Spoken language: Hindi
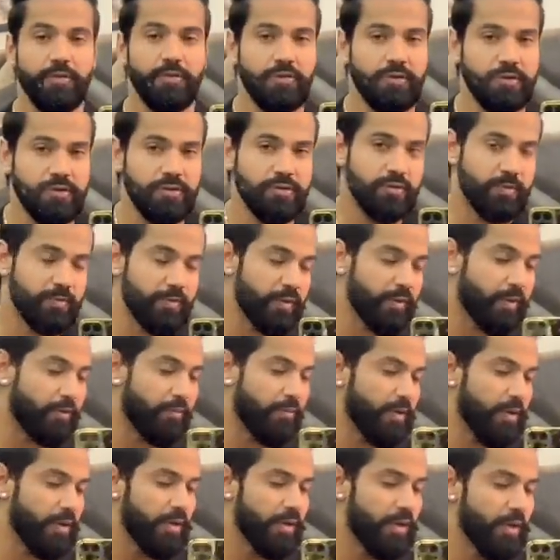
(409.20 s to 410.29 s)
थोड़ी सी शॉपिंग
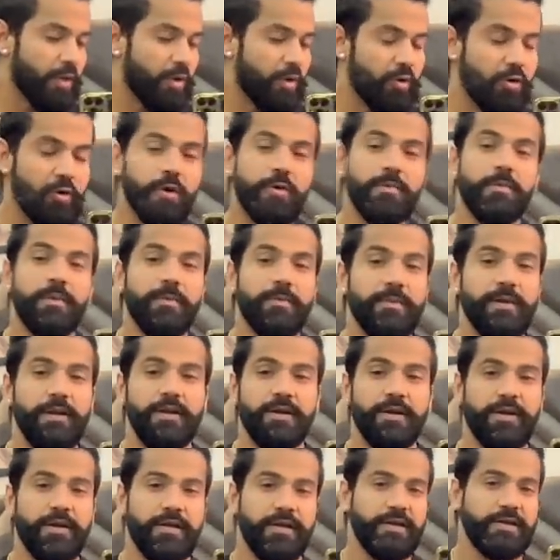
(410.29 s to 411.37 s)
कराऊंगा और मम्मी ने
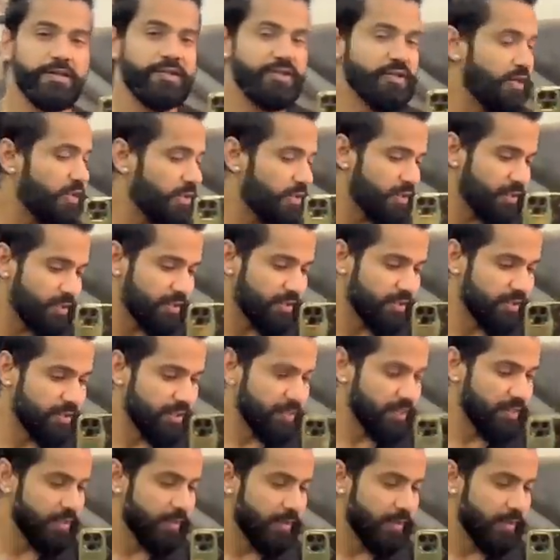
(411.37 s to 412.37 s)
एक शर्त रख दी है